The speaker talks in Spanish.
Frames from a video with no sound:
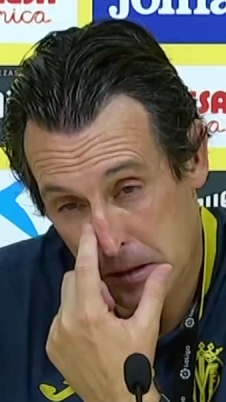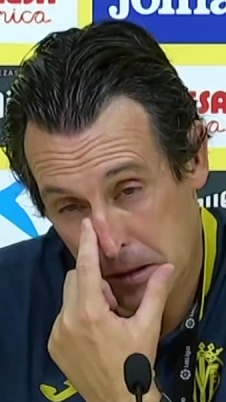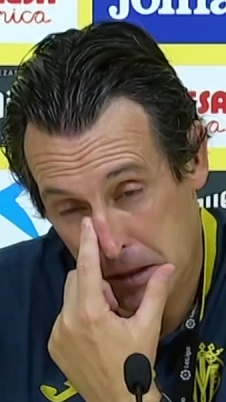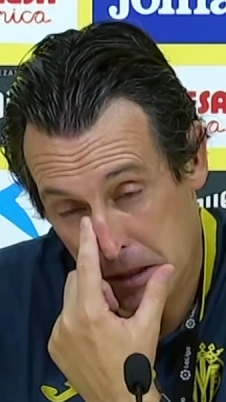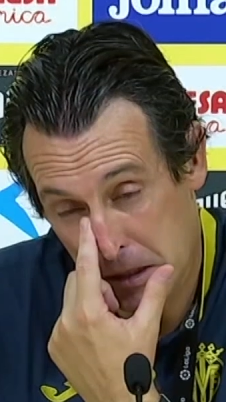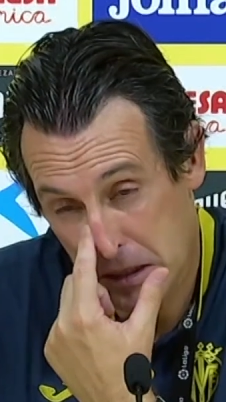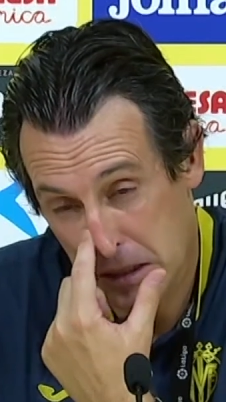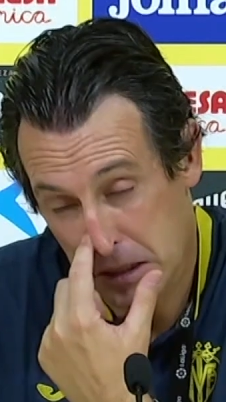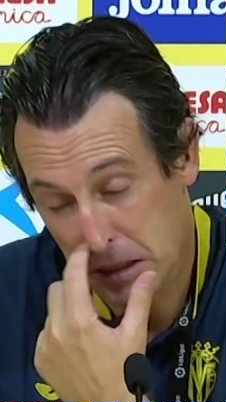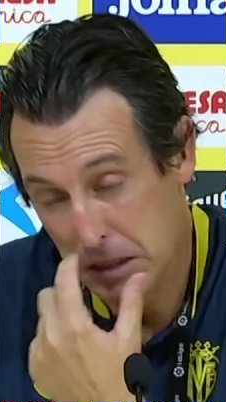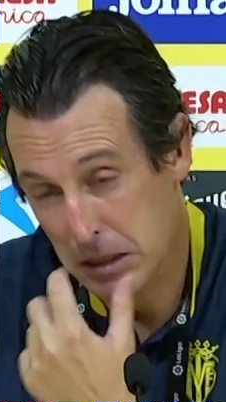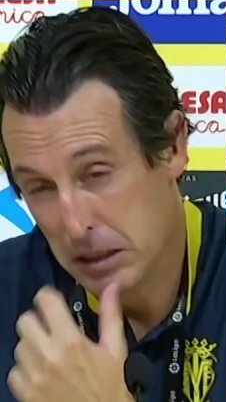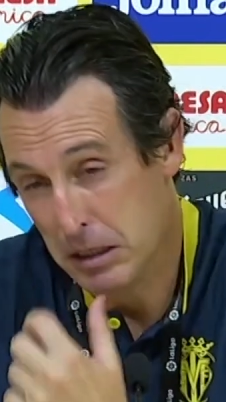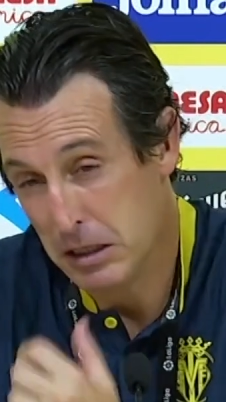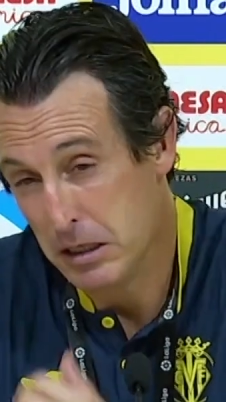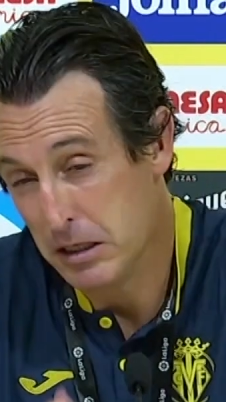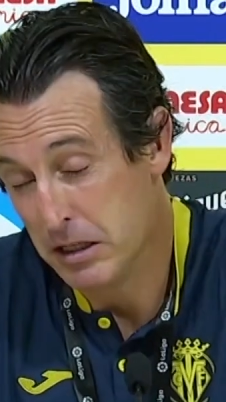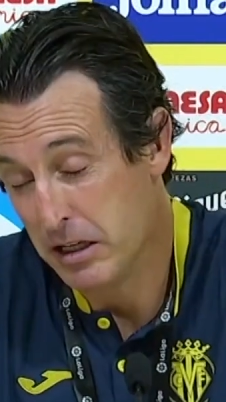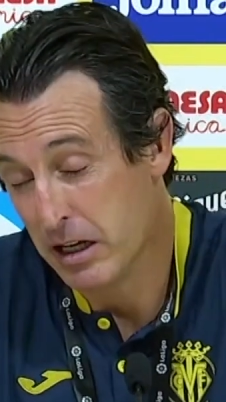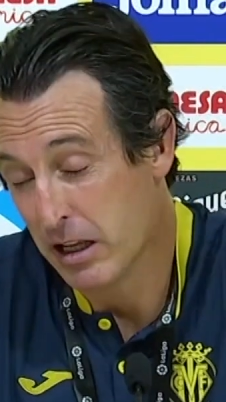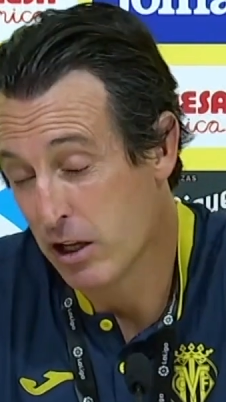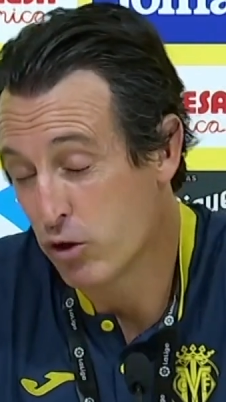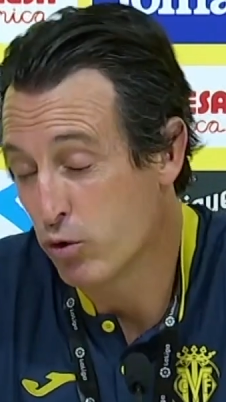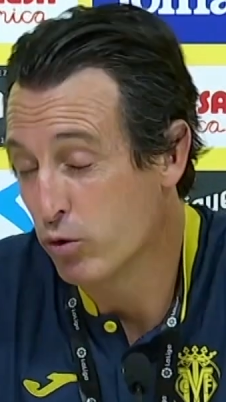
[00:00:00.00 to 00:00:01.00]

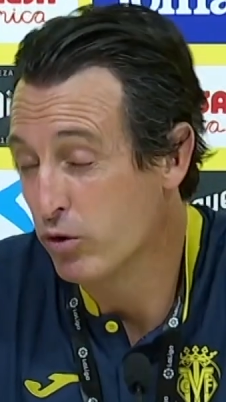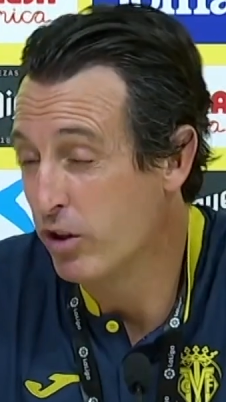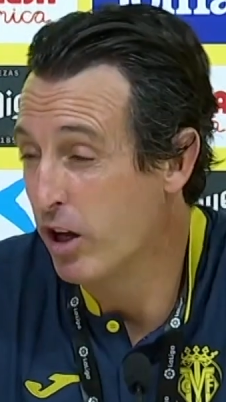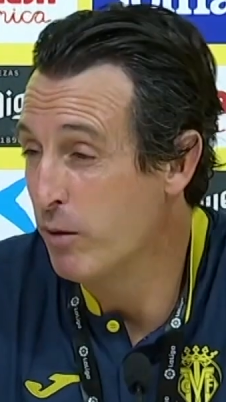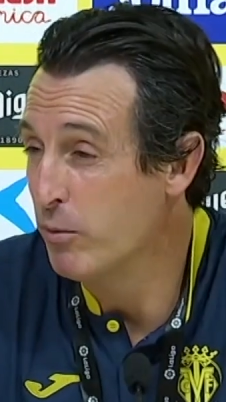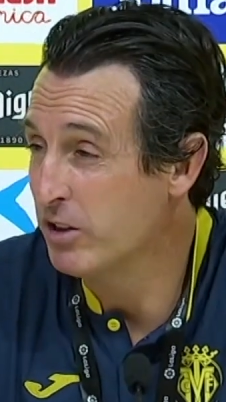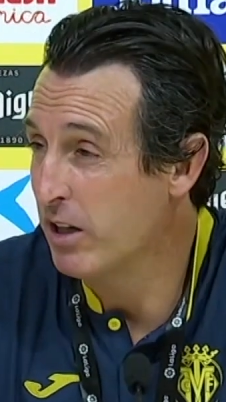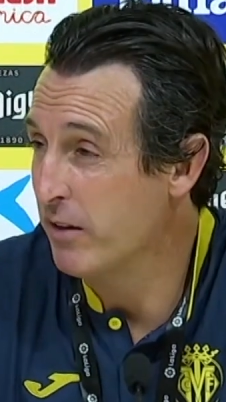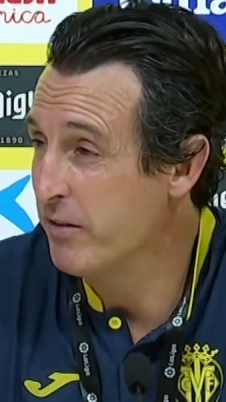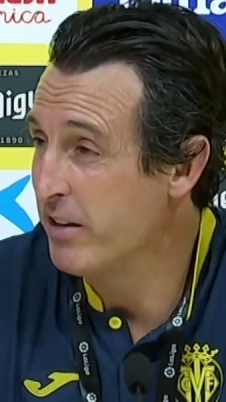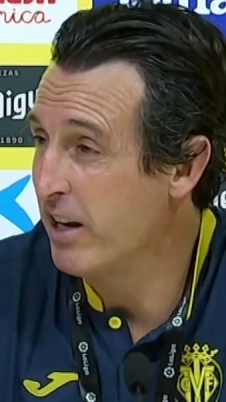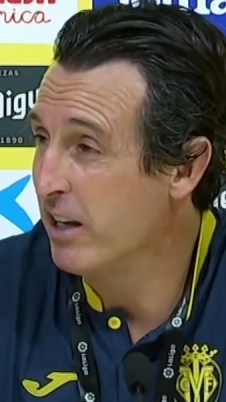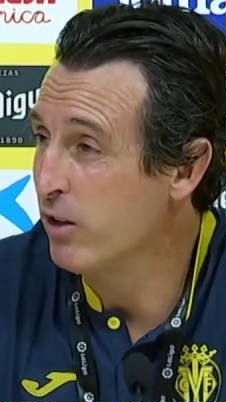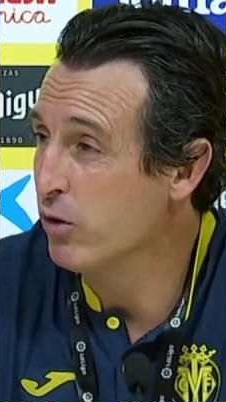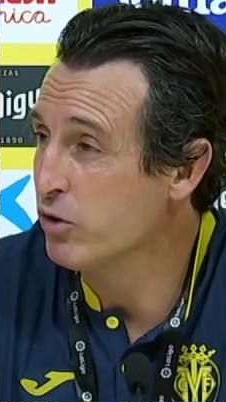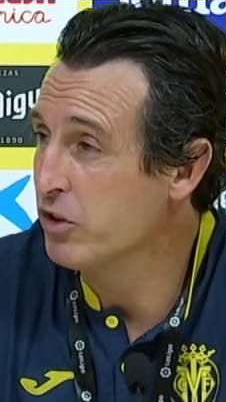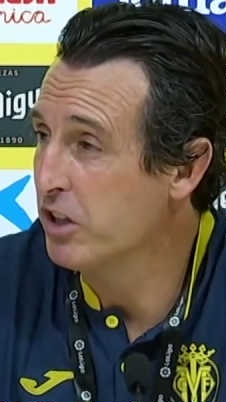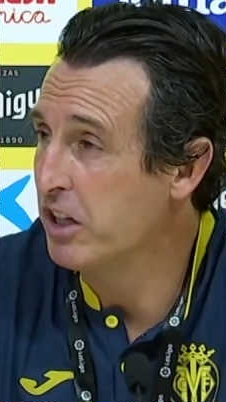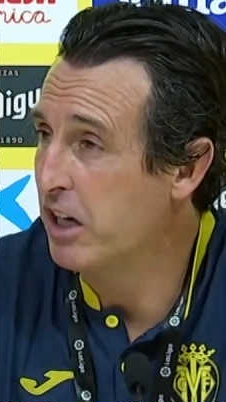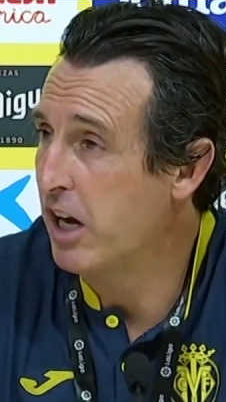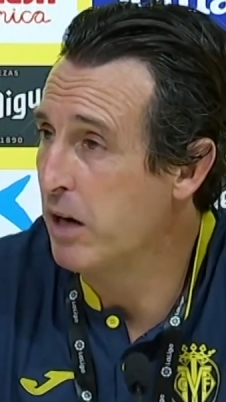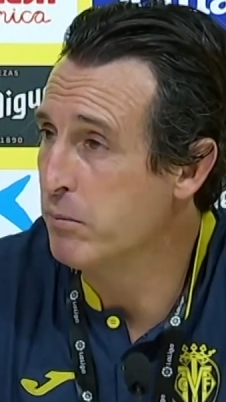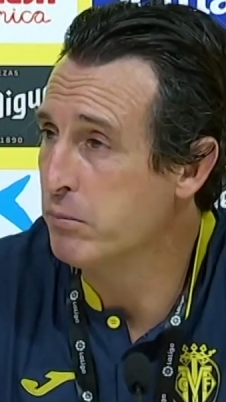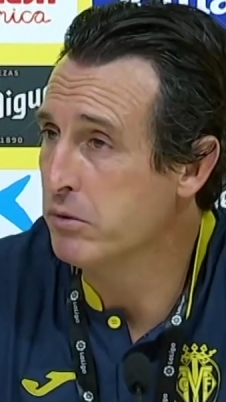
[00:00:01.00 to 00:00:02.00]
Y, el resultado pues al final nos
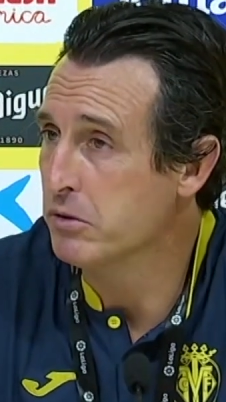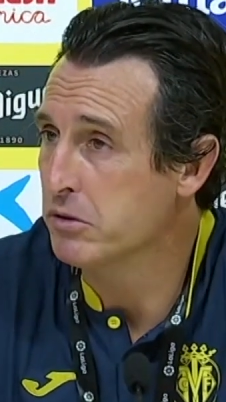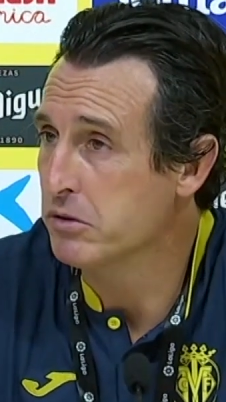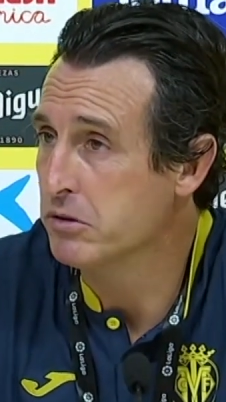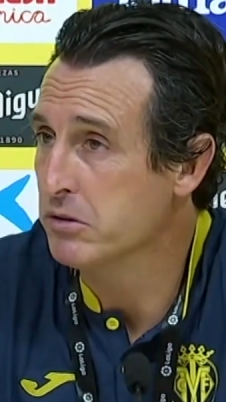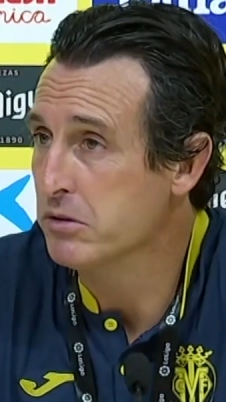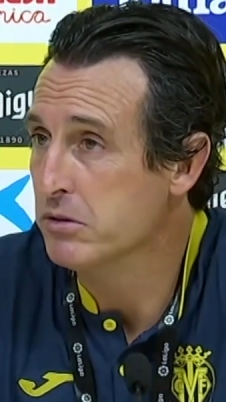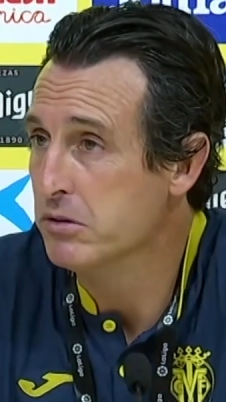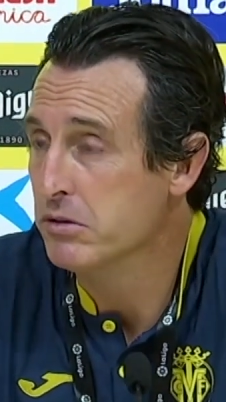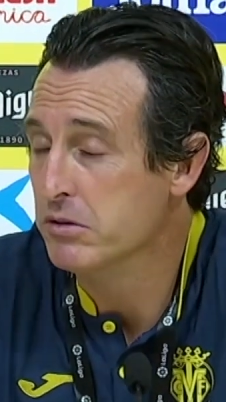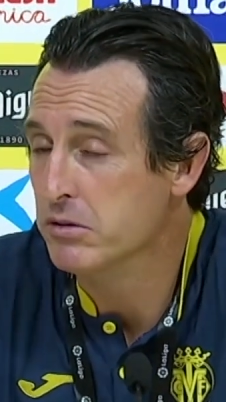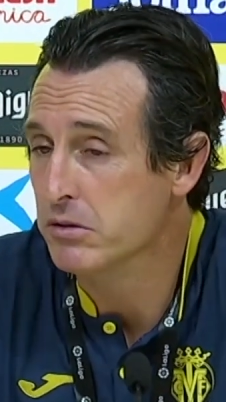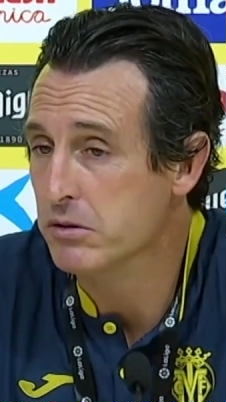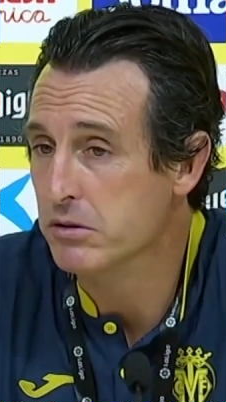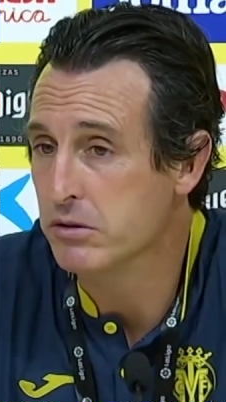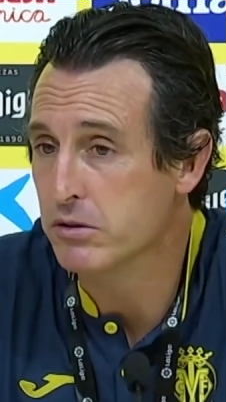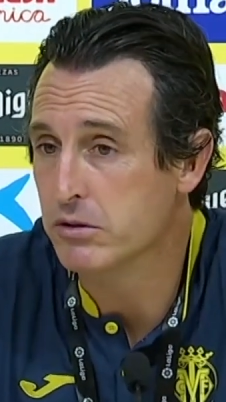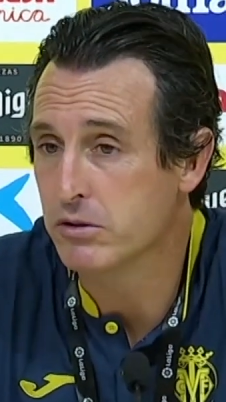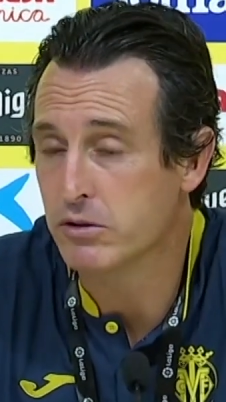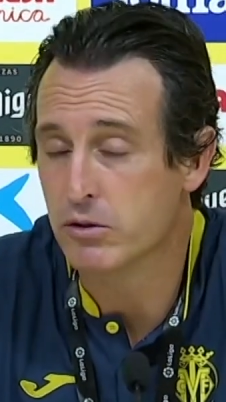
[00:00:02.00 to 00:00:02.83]
deja pues eh,